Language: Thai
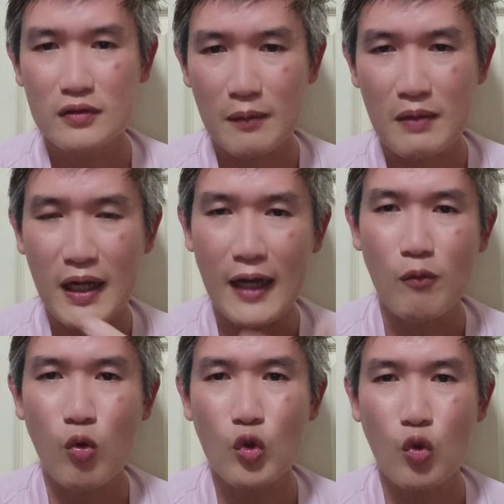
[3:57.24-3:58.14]
จะมีการ
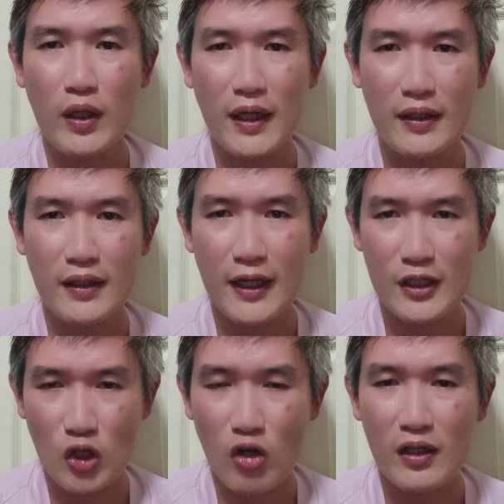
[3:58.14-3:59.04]
พูดคุยกันใน
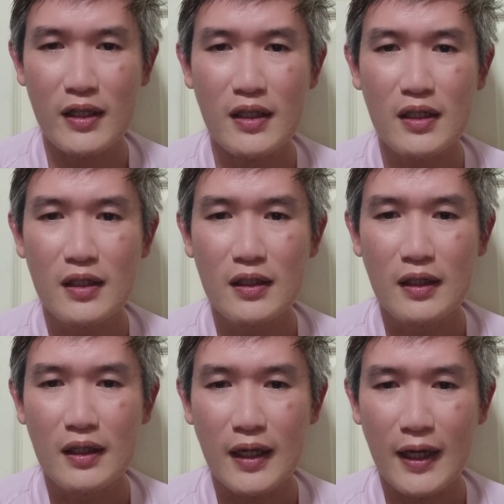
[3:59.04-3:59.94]
ช่องนี้
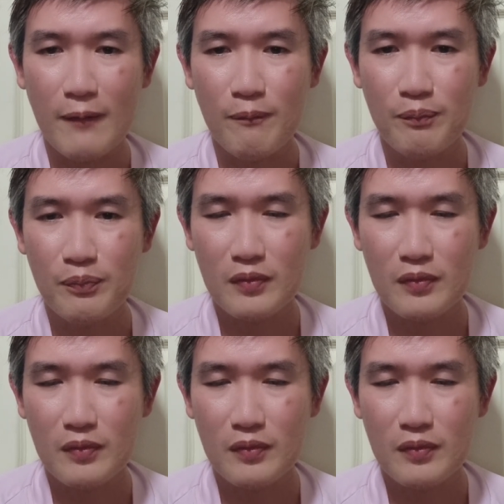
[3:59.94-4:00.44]
นะครับ